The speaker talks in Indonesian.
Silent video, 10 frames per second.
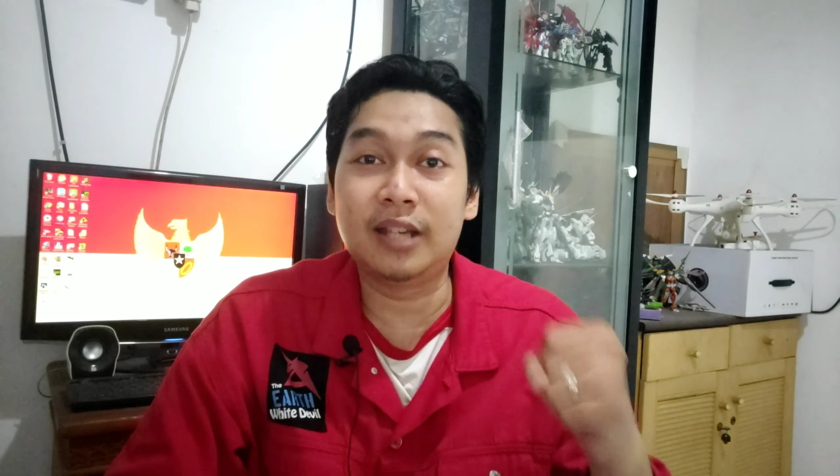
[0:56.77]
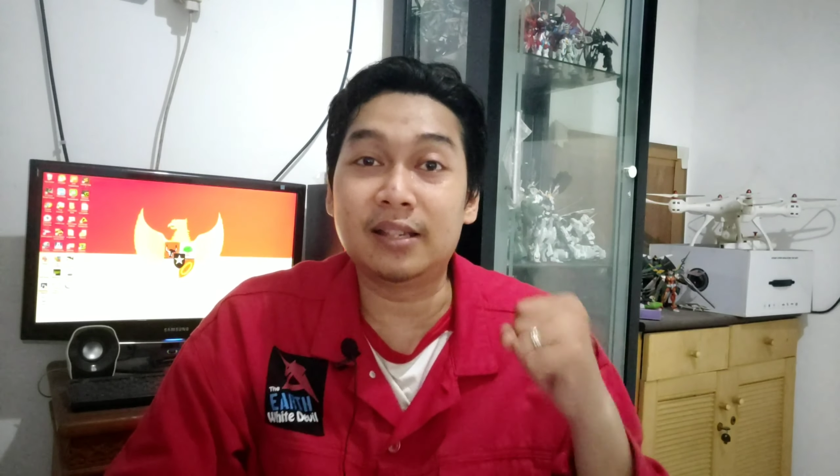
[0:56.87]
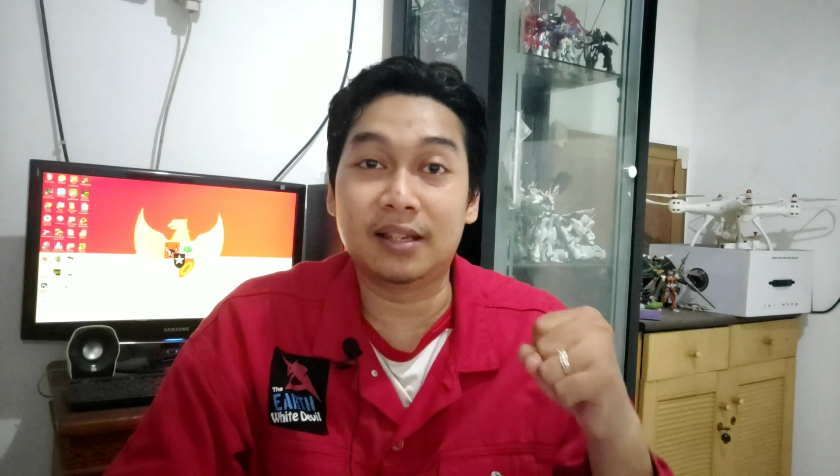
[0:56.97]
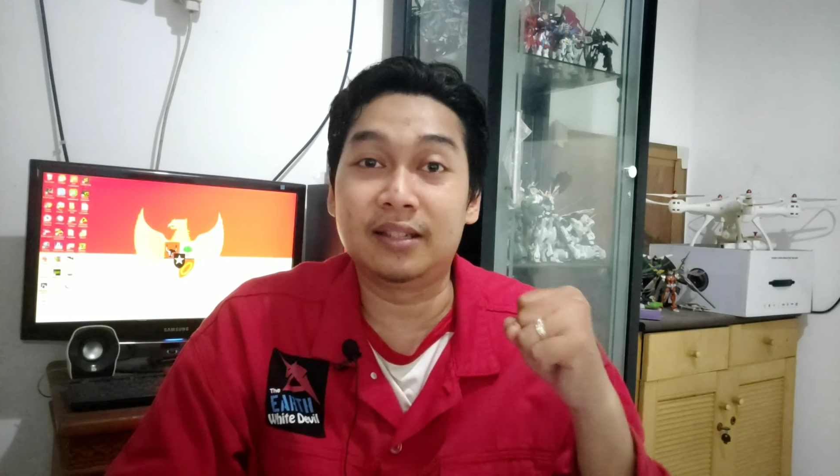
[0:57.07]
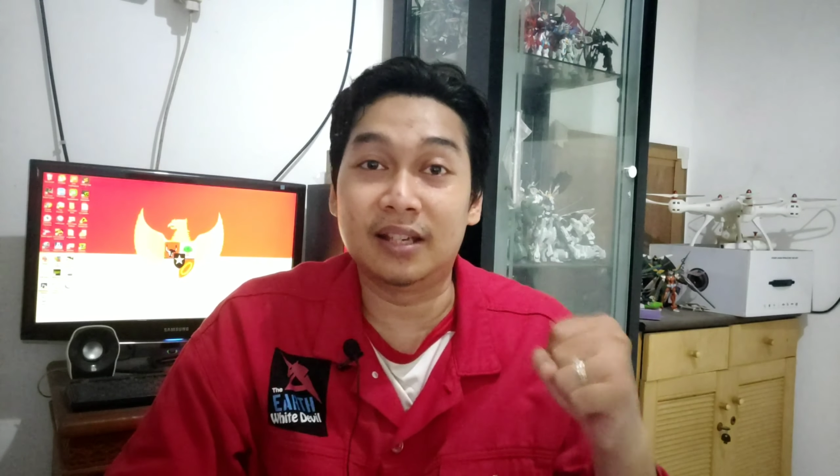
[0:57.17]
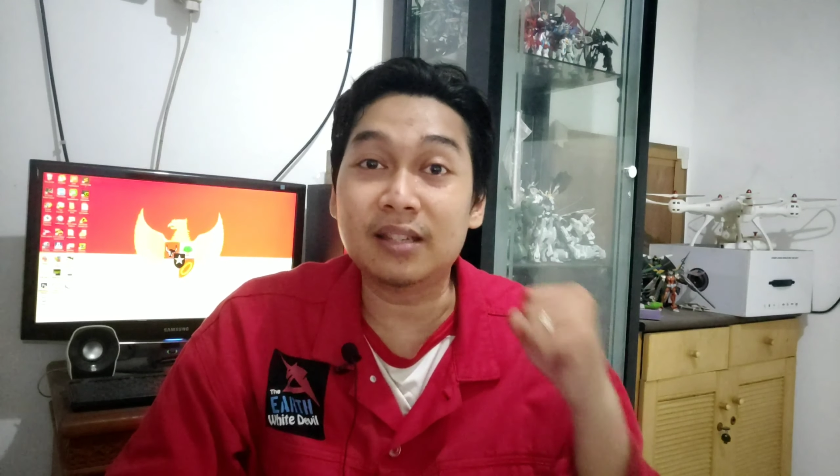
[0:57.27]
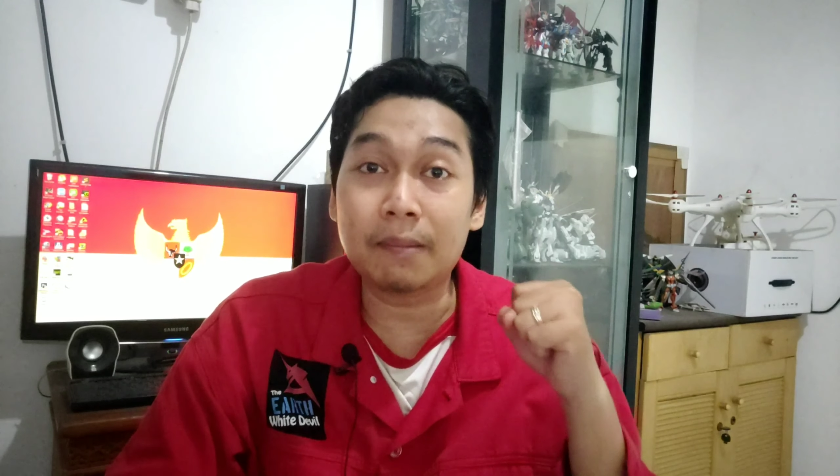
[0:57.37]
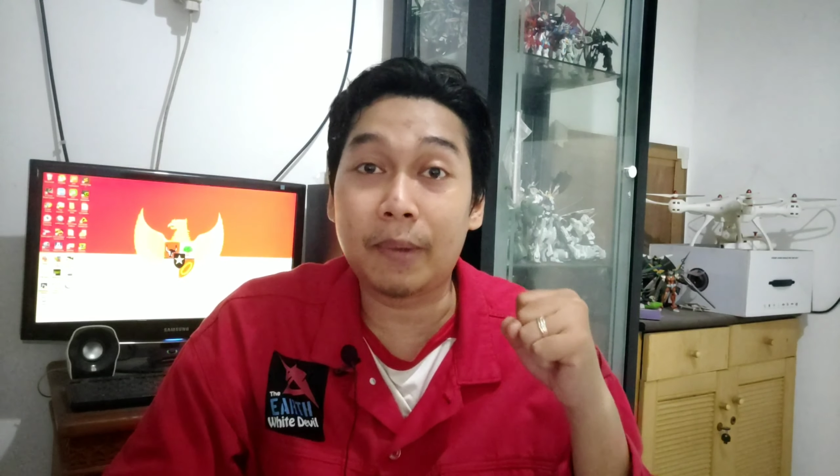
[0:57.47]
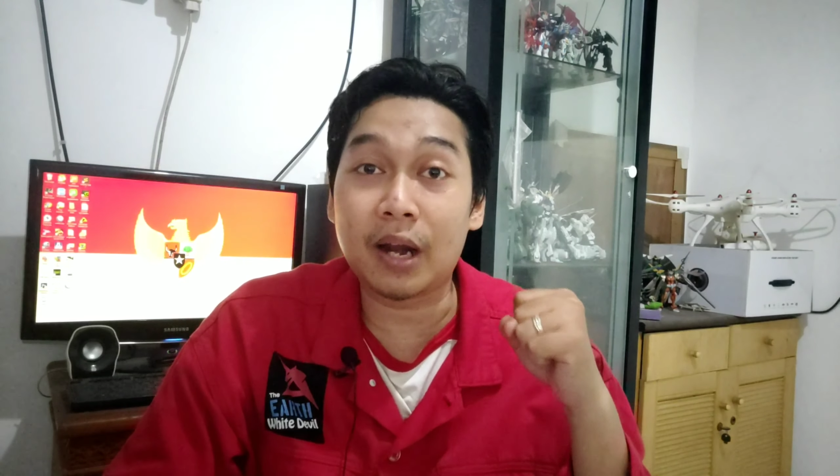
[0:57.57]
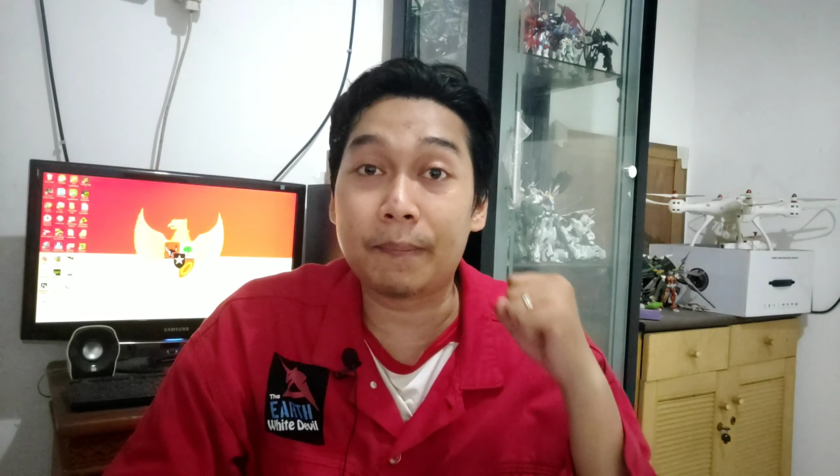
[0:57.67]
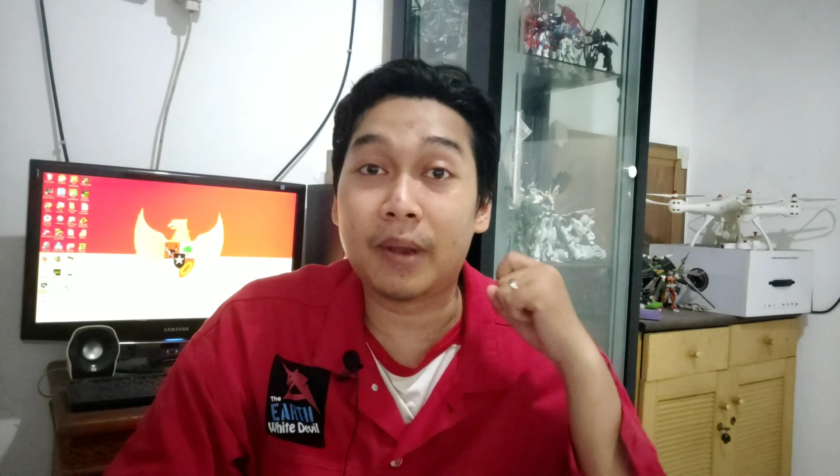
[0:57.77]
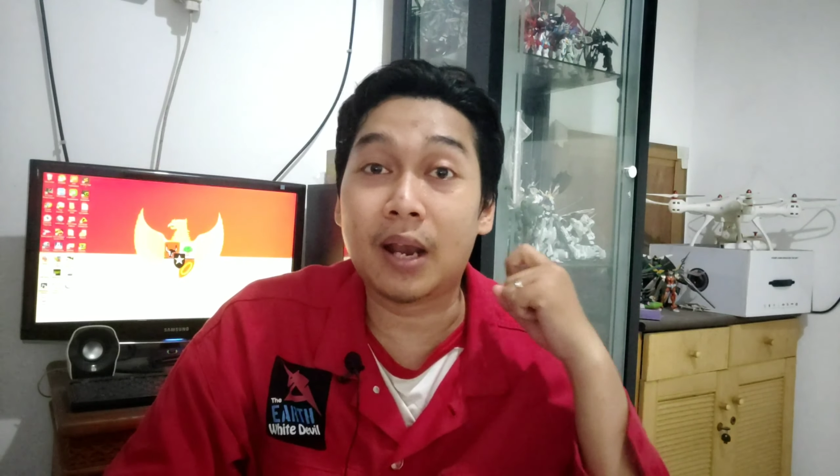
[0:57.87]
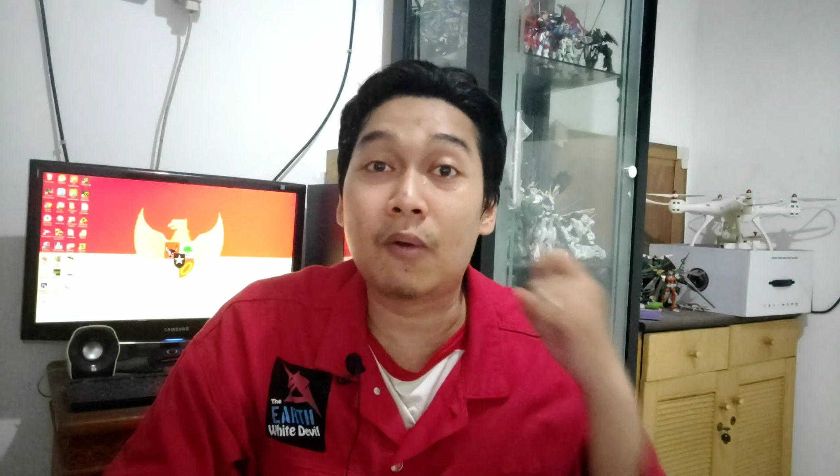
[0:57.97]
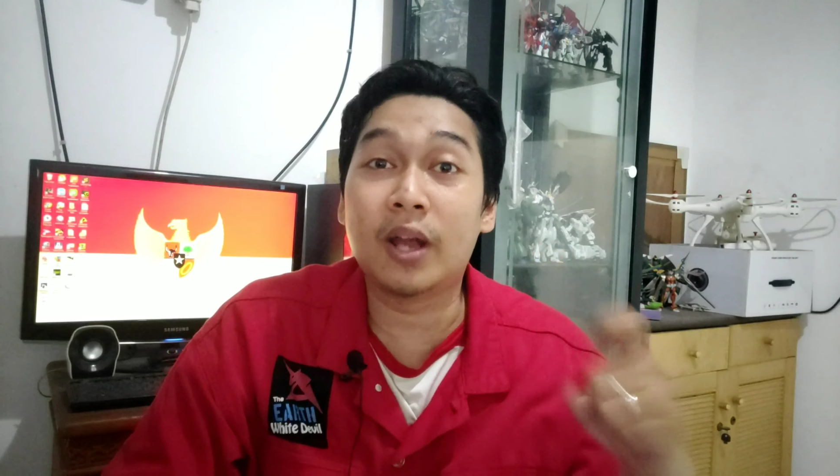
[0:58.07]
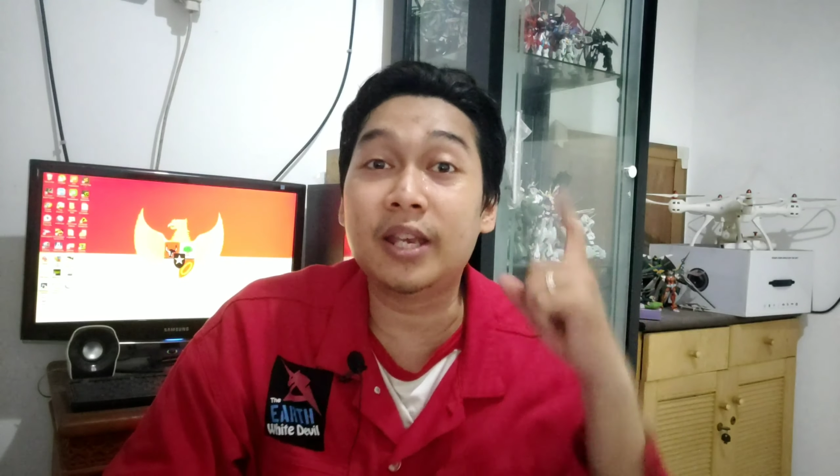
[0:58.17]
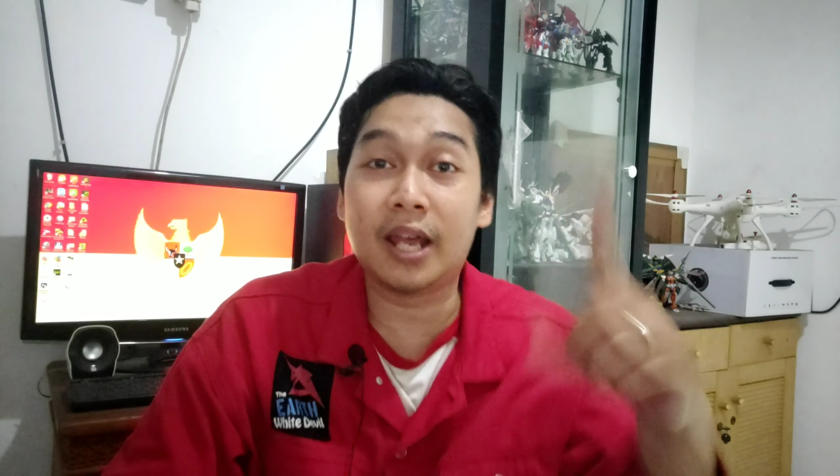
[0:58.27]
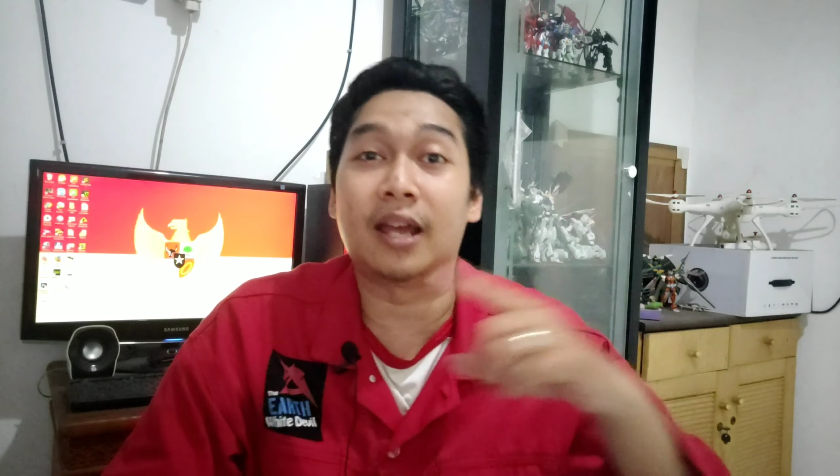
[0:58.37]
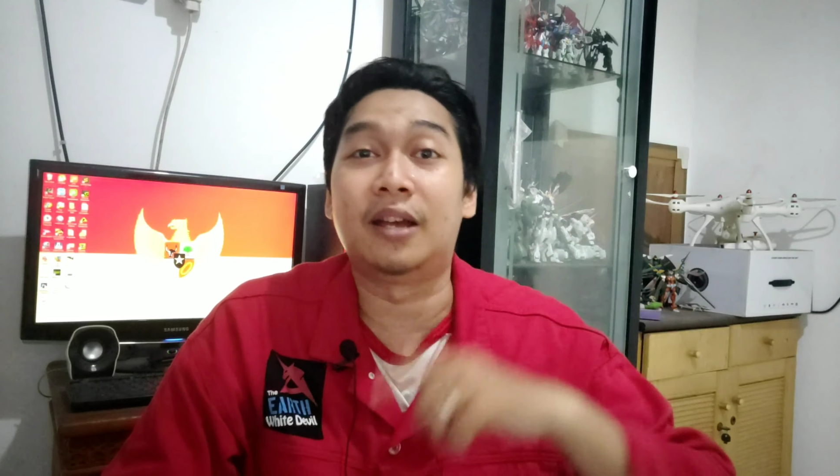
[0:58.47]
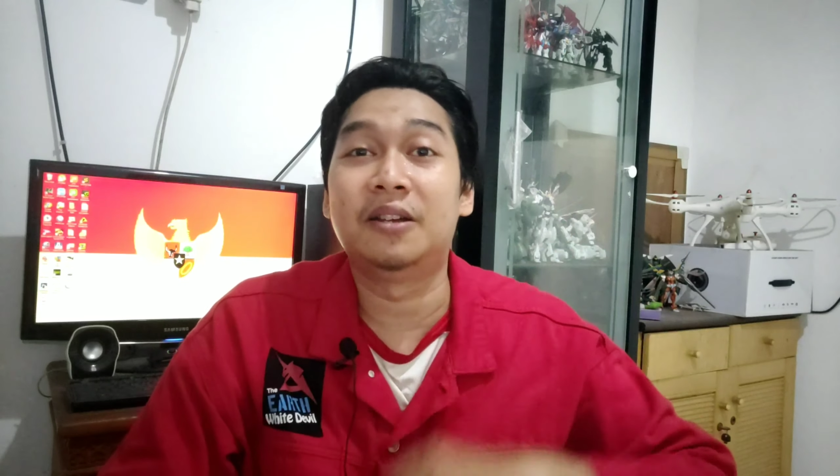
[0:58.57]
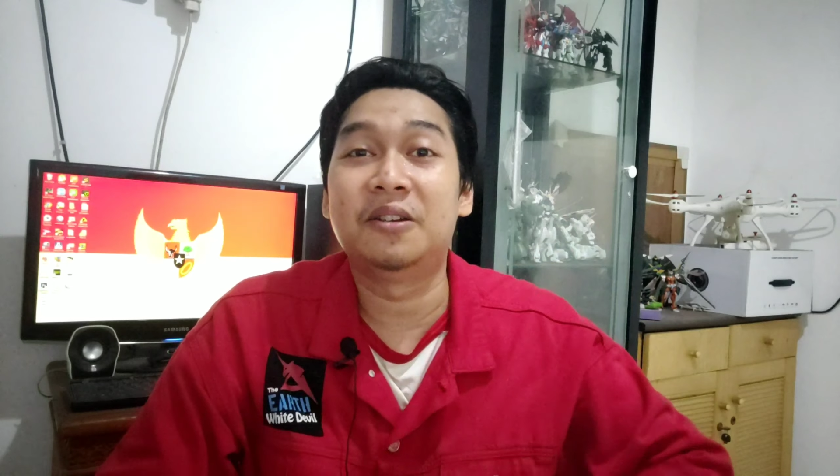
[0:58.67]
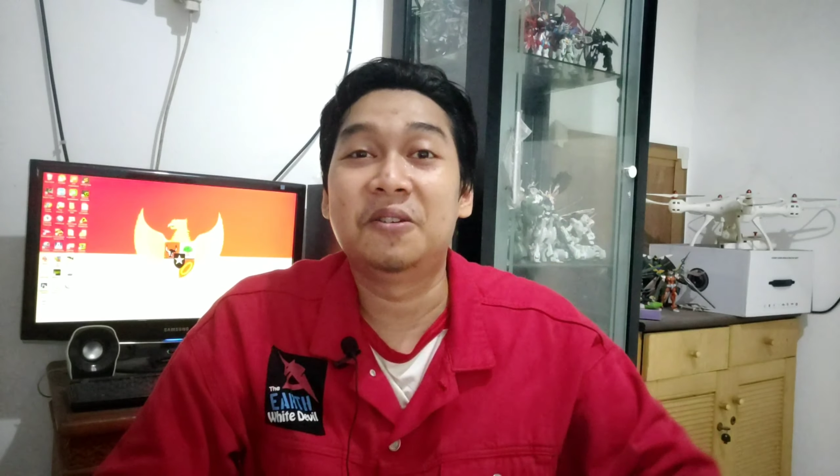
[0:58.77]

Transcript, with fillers: jasa-jasa para pahlawannya.